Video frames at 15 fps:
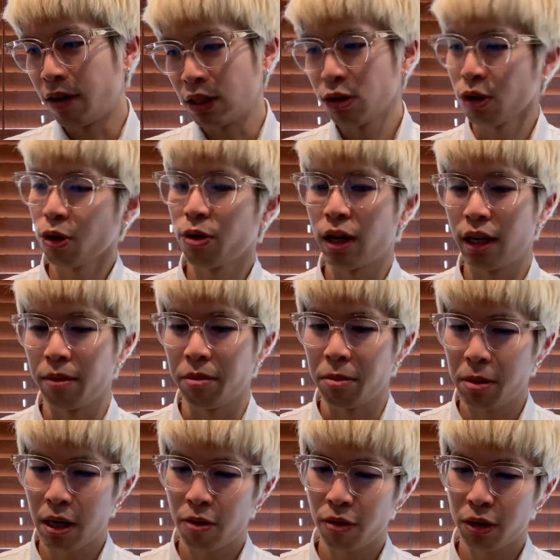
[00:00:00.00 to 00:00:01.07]
ファッション業界で
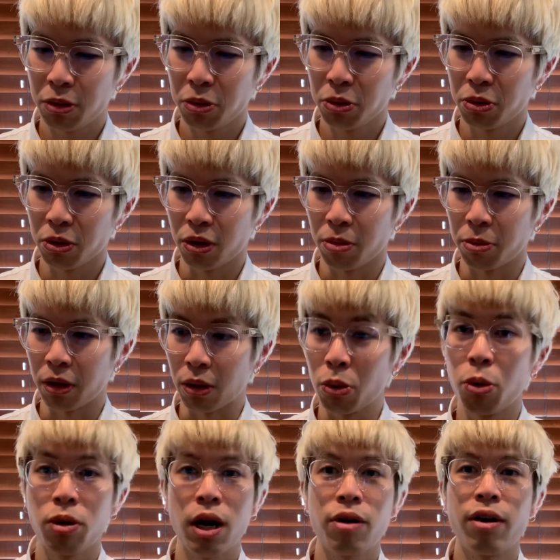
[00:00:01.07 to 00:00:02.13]
ビビアン・ウエストウッドっていうものが
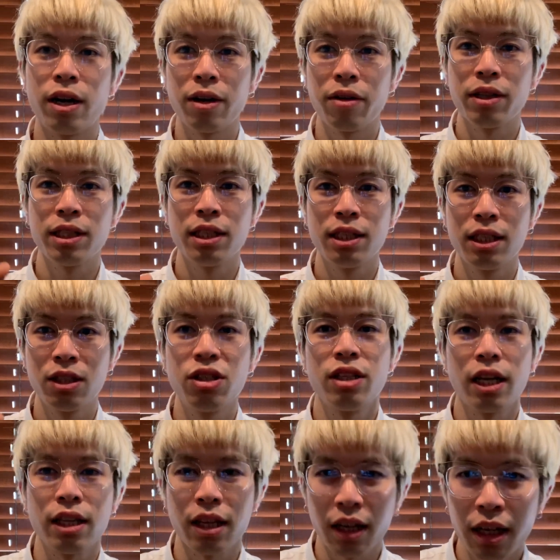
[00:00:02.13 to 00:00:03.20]
頭角を表しつつ
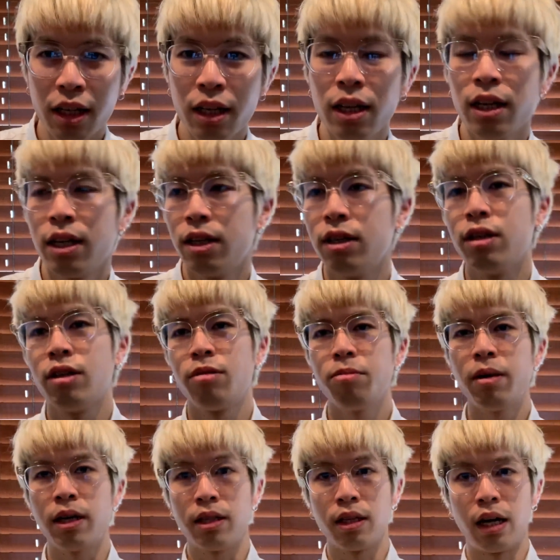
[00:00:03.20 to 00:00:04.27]
あってね、うん、
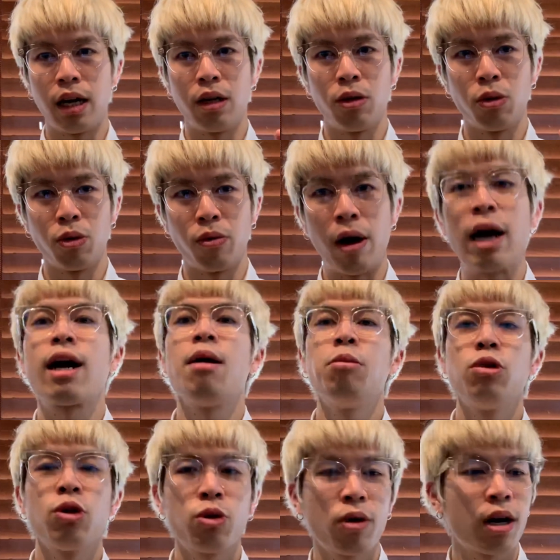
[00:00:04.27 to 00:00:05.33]
まあ、あの、若
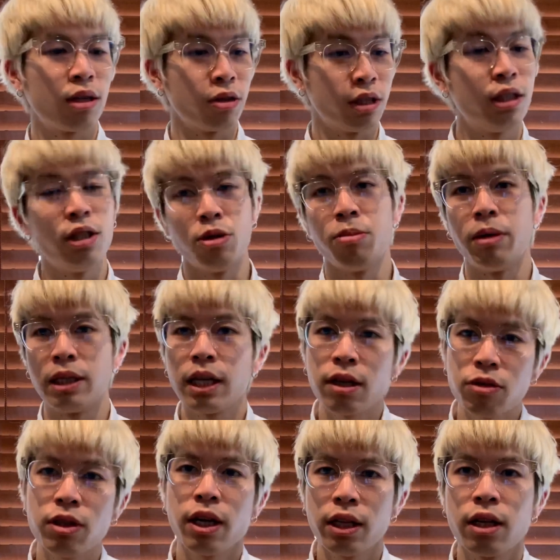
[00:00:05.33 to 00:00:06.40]
者とかの支持をめちゃく
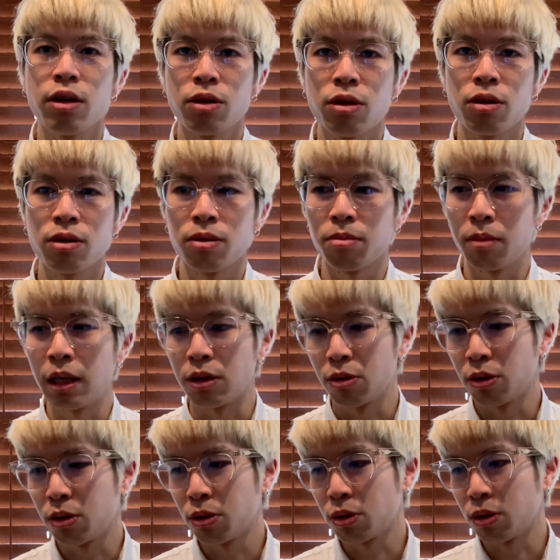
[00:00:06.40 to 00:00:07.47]
ちゃ得てると。まあ、そ
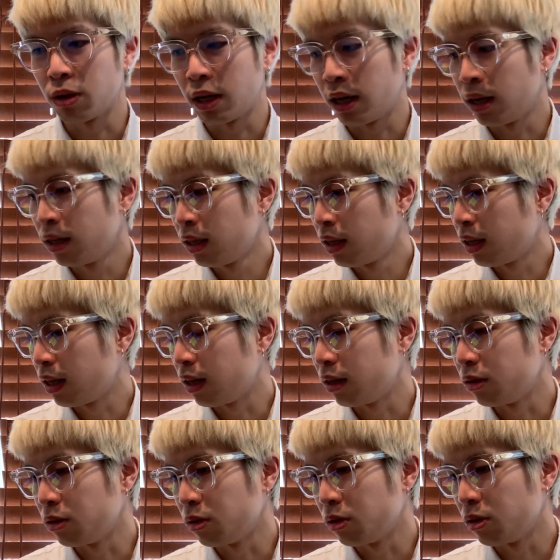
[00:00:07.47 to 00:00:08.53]
れこそね、あ
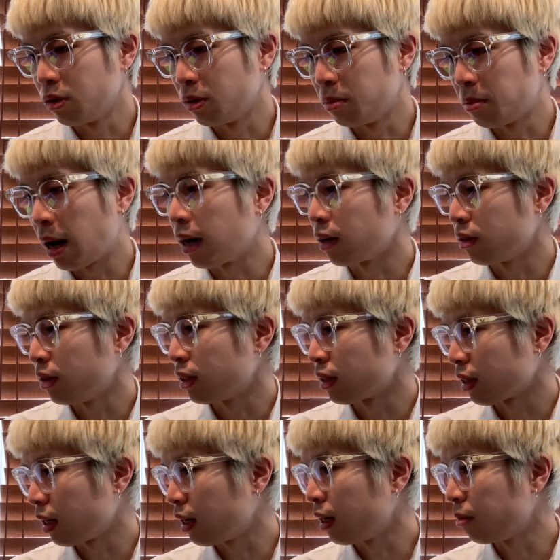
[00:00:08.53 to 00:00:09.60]
の、パンクです
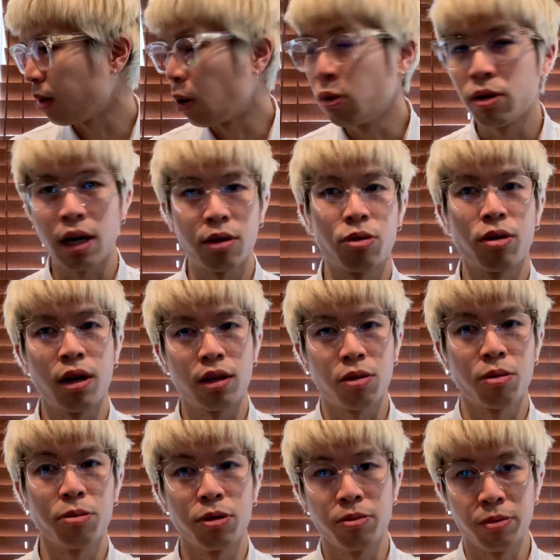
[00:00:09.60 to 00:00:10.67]
から、まあ、音楽とかと
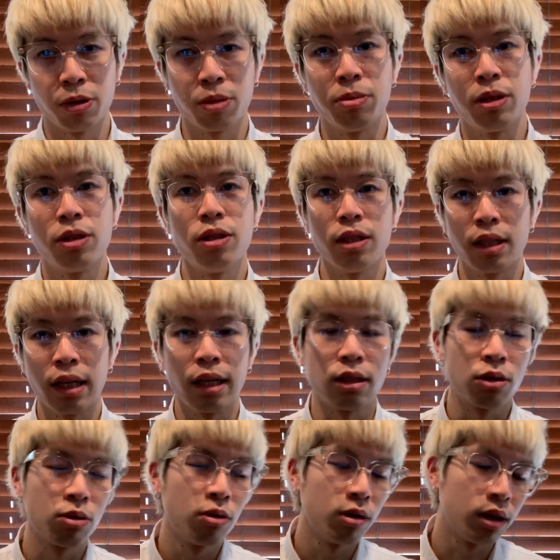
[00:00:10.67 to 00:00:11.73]
も結びついて、
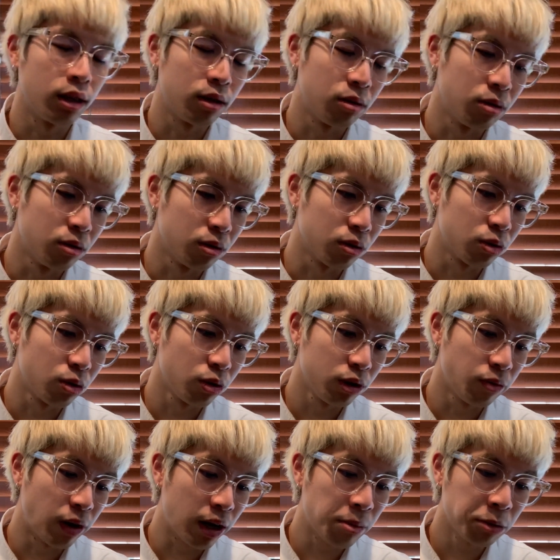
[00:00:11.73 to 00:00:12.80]
すごいあの、そうい
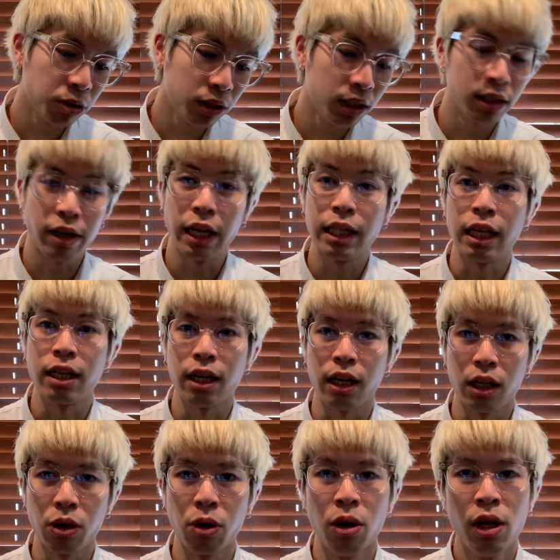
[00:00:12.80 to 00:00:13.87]
う若者支持は得てんだけ
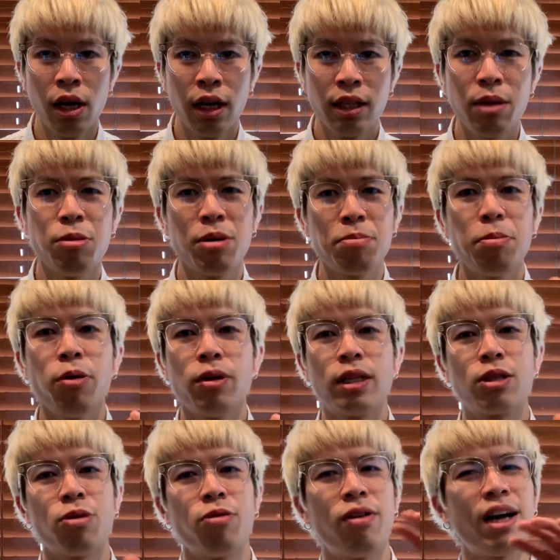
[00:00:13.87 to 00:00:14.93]
ど、でも一方で
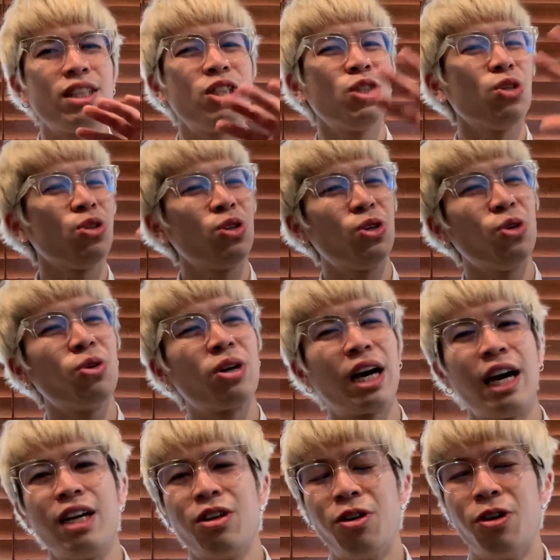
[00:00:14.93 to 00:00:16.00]
そのファッション業
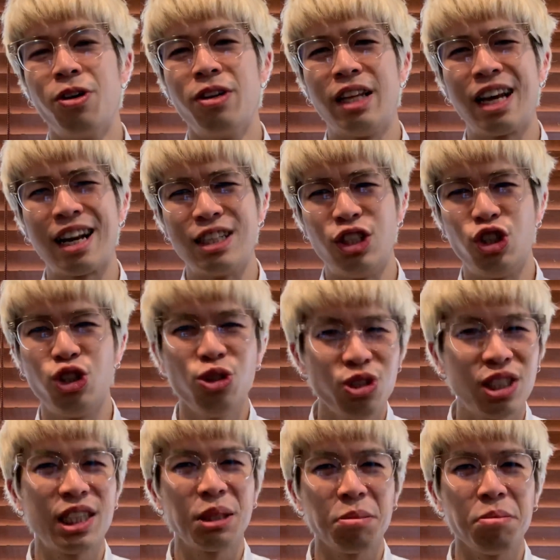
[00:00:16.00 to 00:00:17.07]
界のなんか重
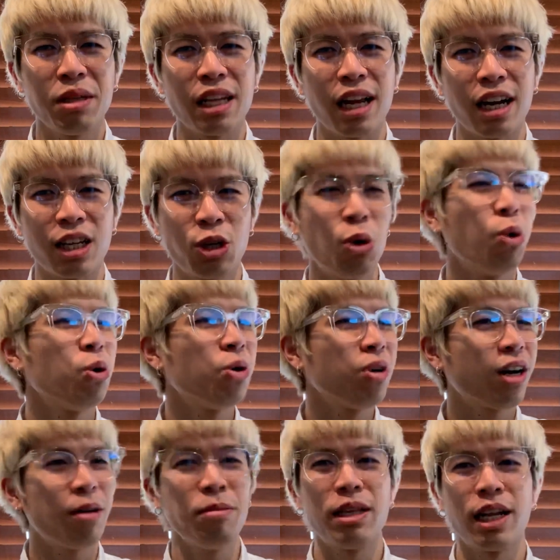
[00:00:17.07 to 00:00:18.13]
鎮みたいな、評
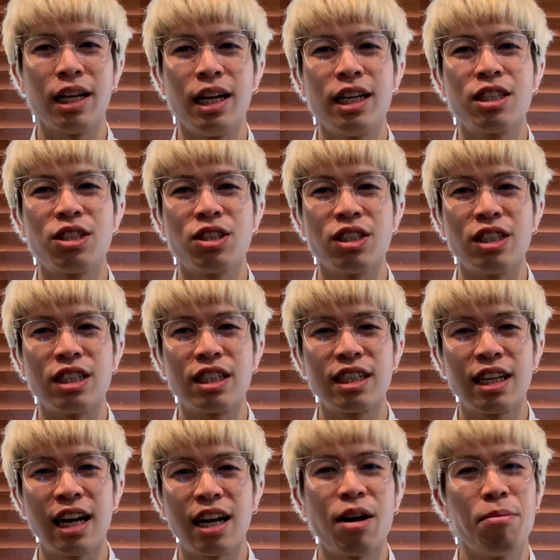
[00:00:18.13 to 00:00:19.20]
論家みたいなやつ
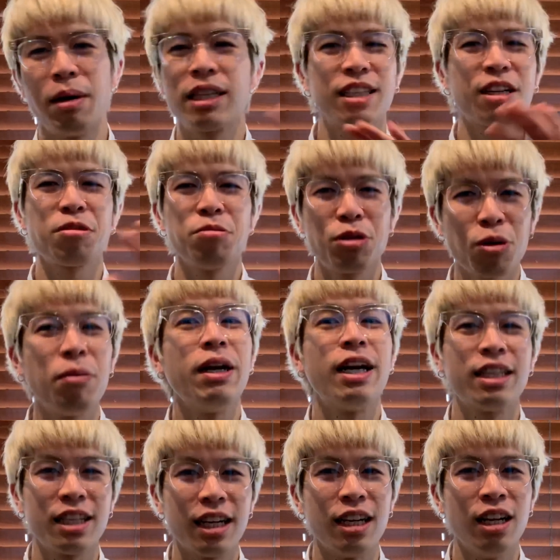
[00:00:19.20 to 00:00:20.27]
からは全く認めら
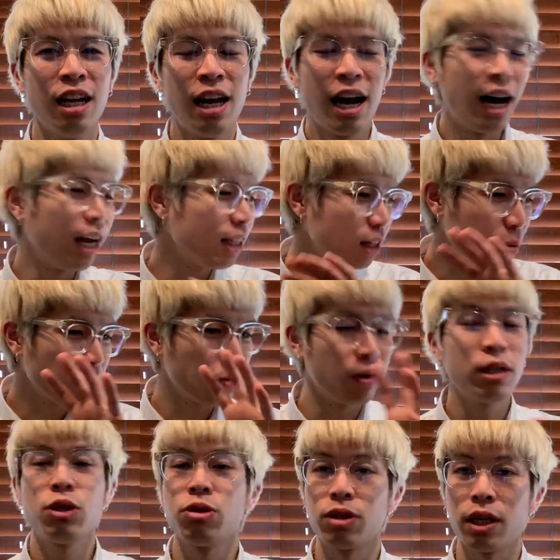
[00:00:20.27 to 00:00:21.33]
れてない。あんなもん
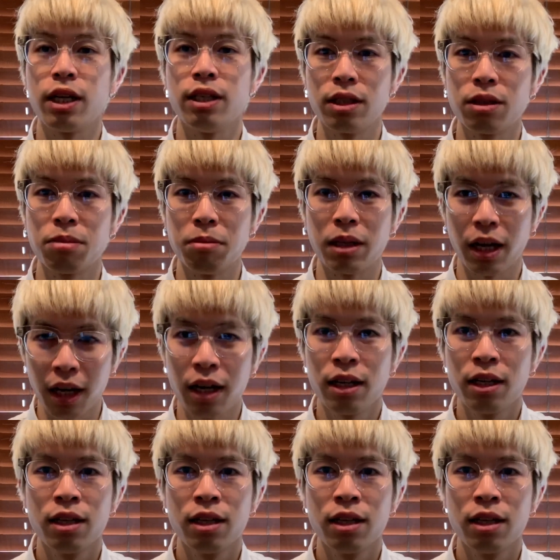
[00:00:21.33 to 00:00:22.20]
ファッションじゃないです、みたいな。